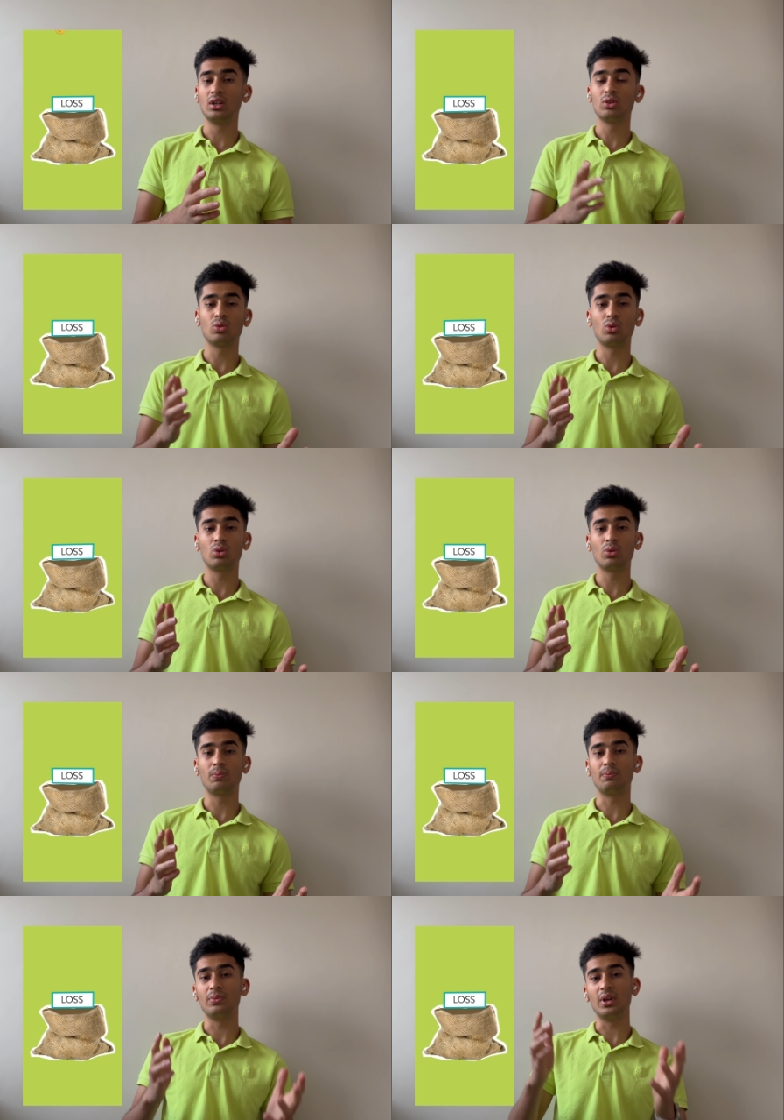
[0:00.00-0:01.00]
तो
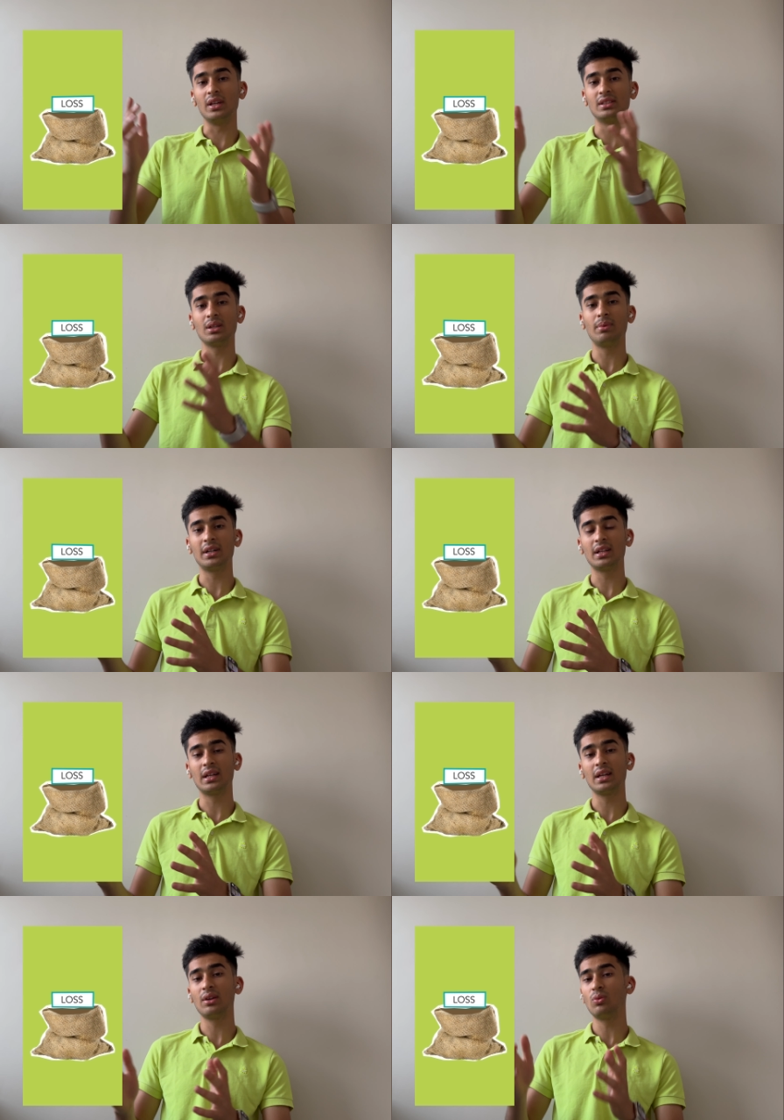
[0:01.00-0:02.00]
इससे बेटर
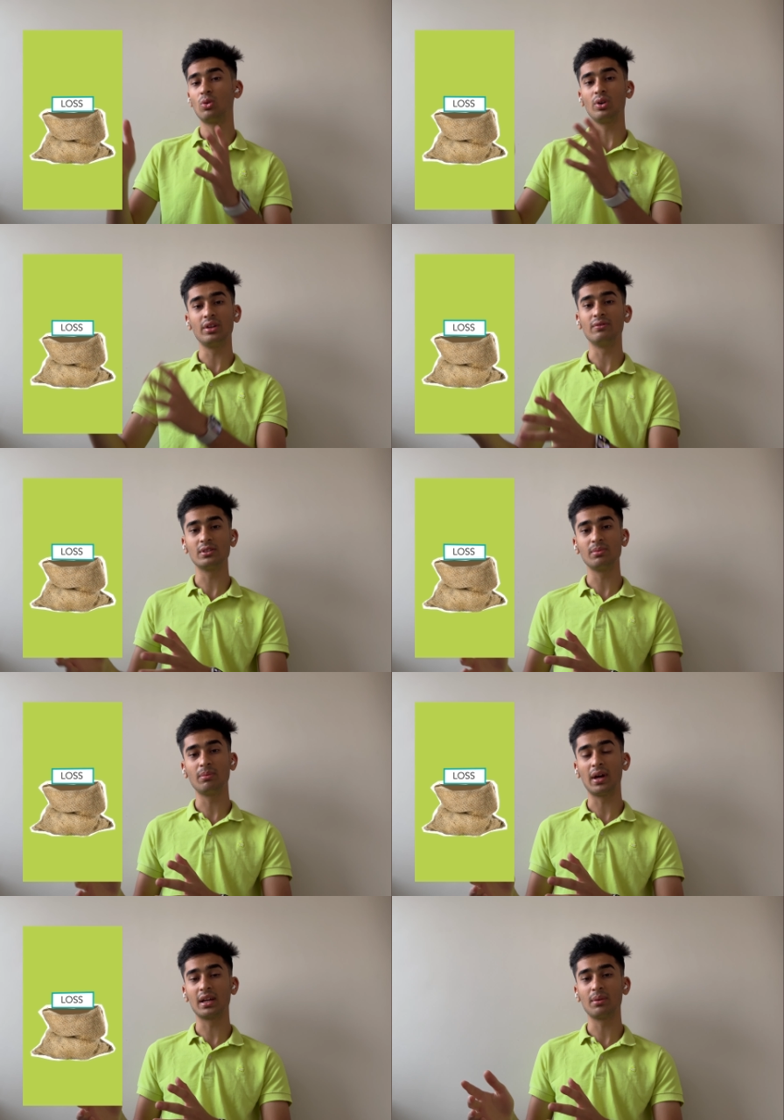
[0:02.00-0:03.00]
है कि वो कोई इन्वेस्टमेंट
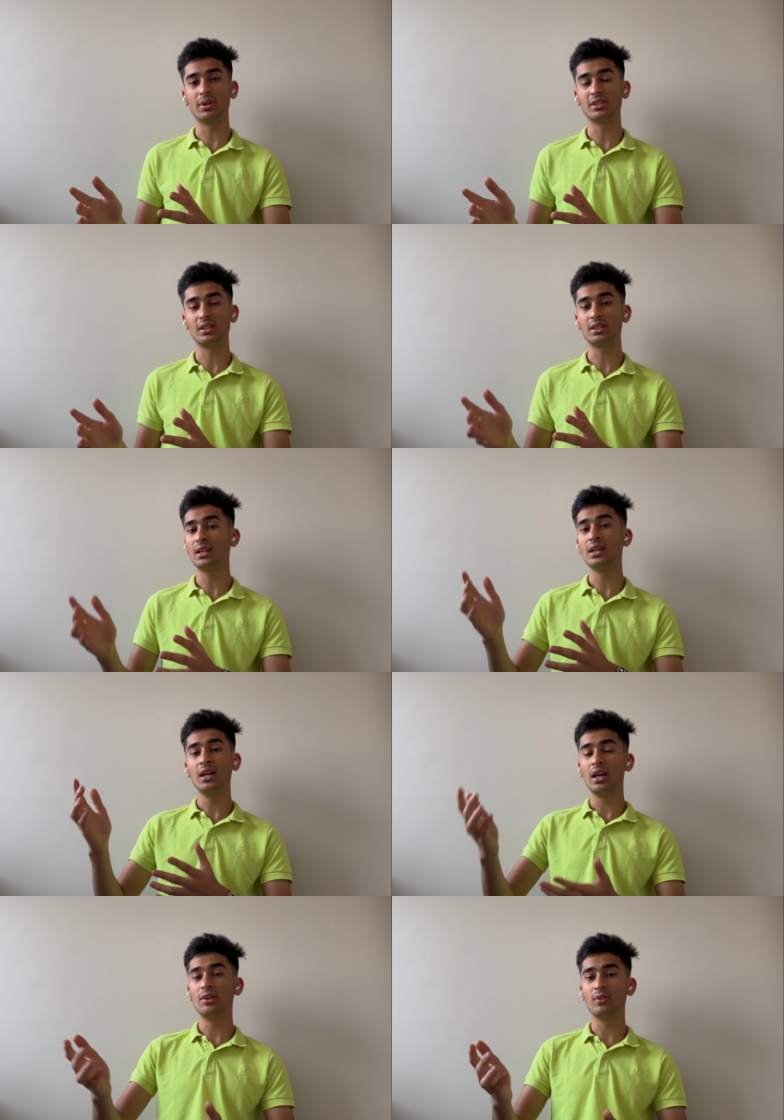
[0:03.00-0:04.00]
बैंक के पास चल जाए
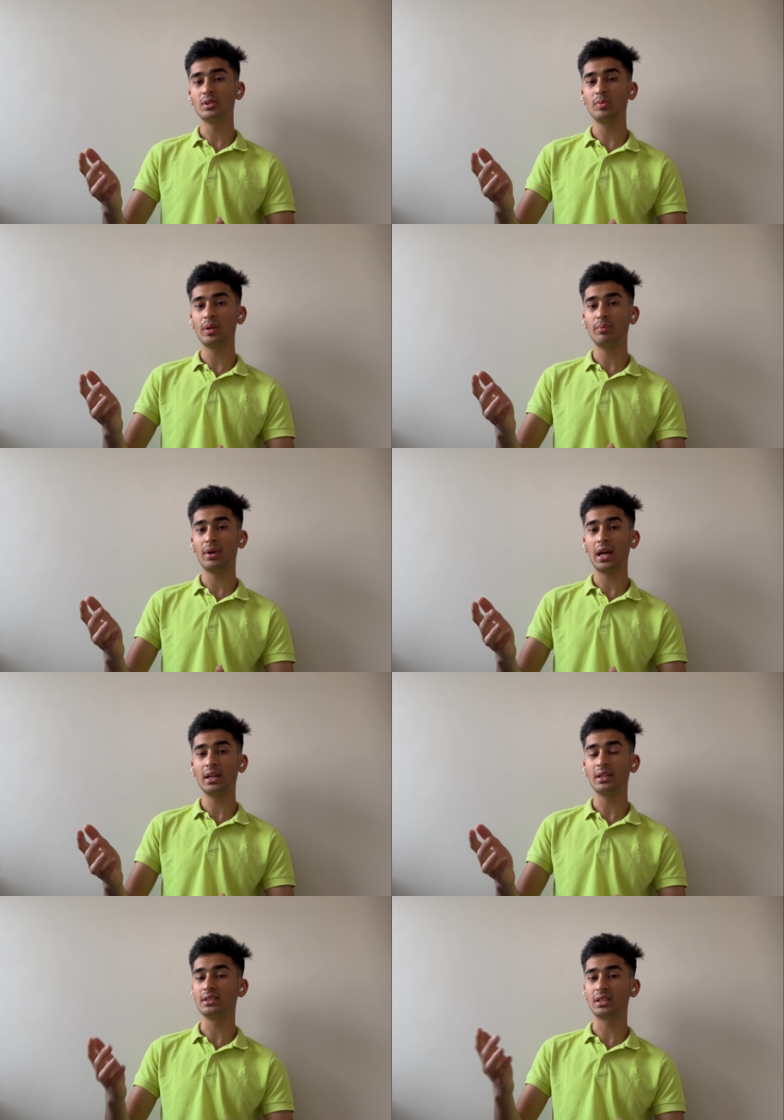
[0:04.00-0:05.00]
इन्वेस्टमेंट
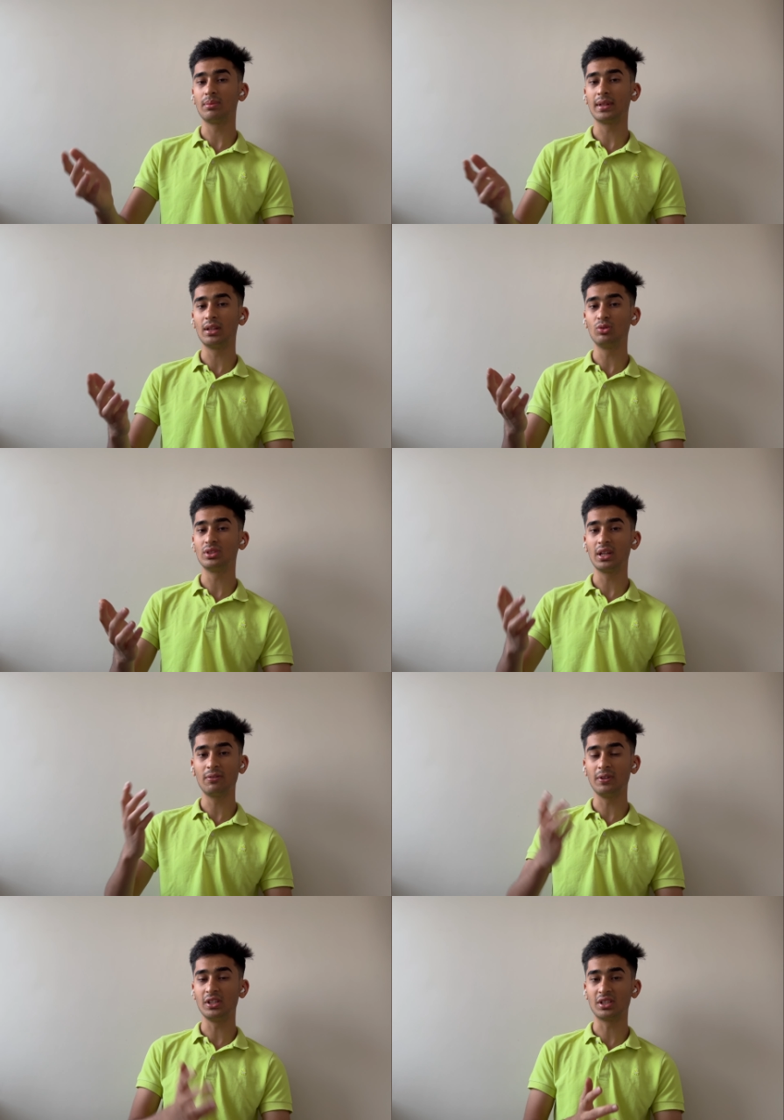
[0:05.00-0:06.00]
बैंक इसके बदले उनसे एक
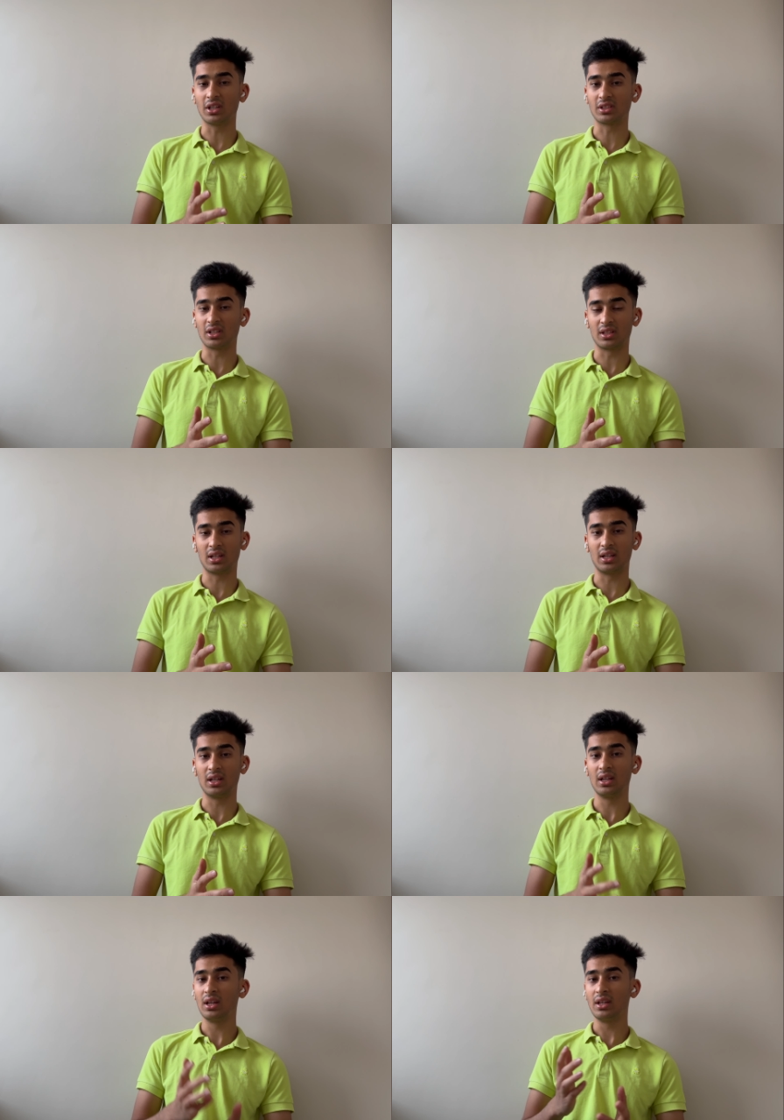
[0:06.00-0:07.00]
फीस चार्ज करता है
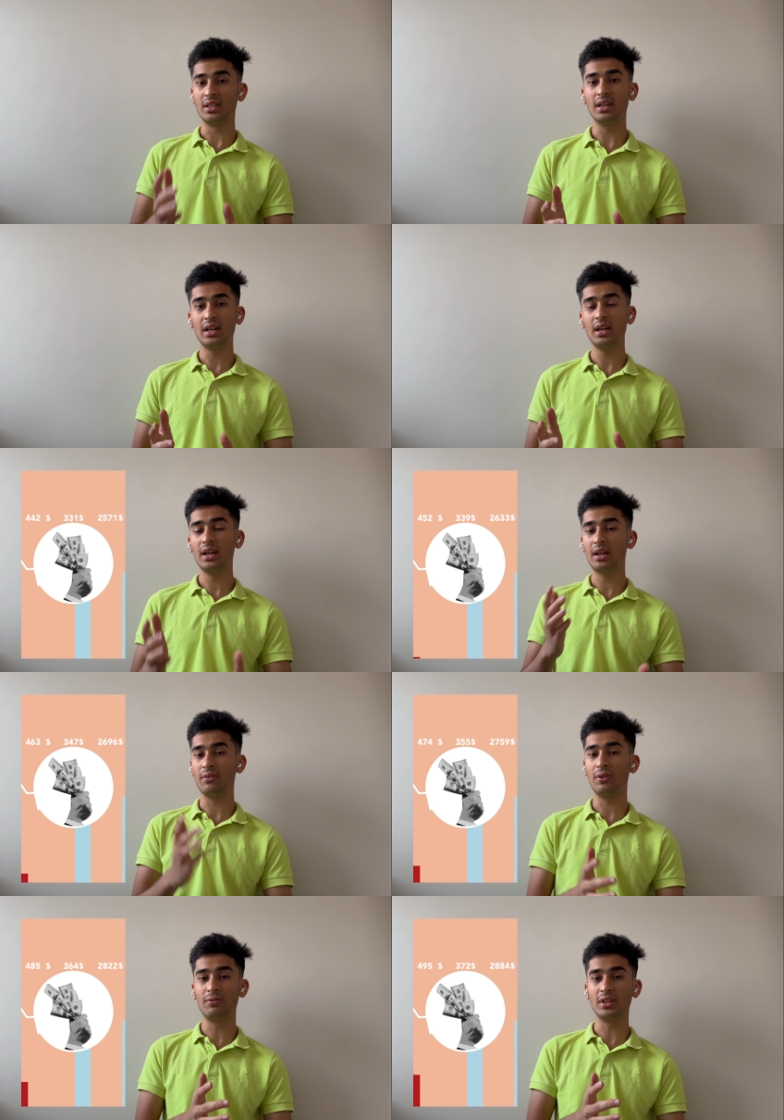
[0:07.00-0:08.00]
ये एक
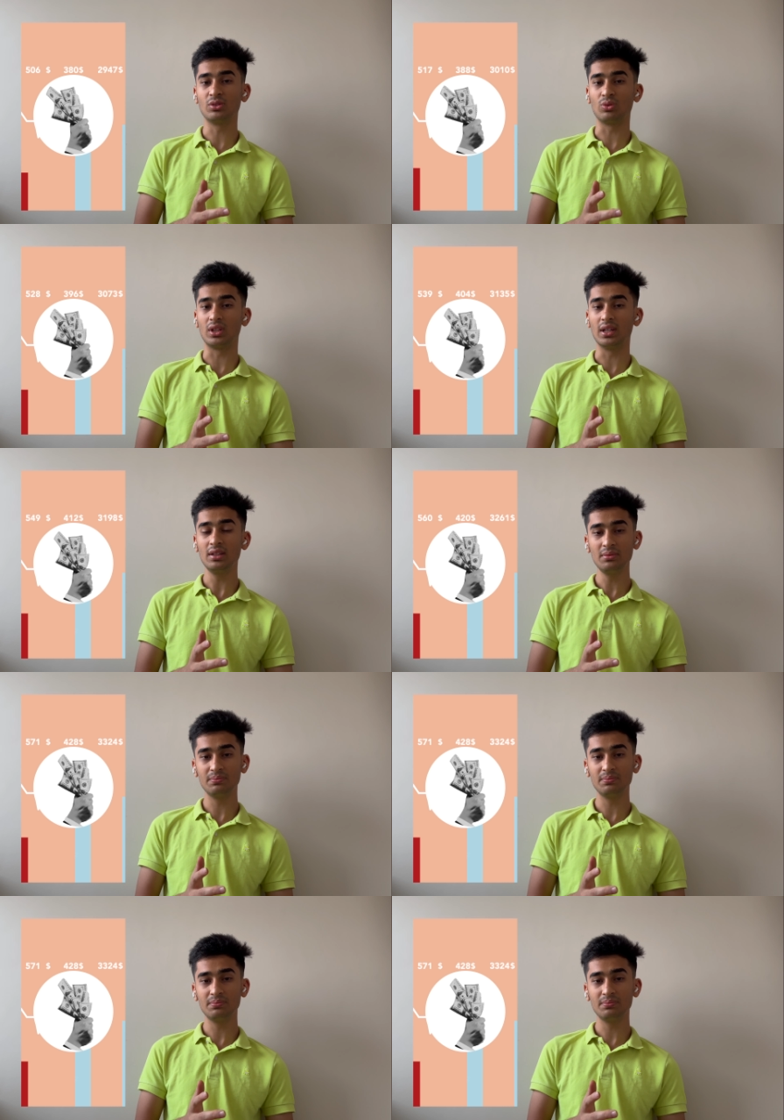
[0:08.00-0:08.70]
हैवी फीस होती है